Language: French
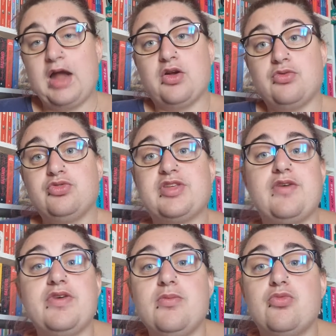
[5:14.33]
alors vous
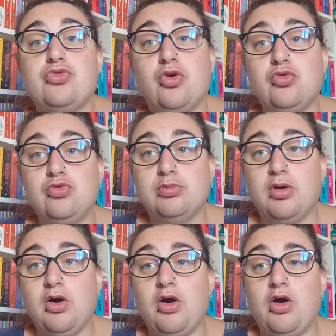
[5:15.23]
savez mon
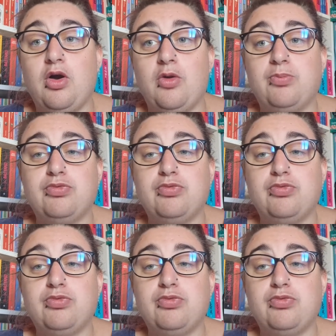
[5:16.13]
engouement euh,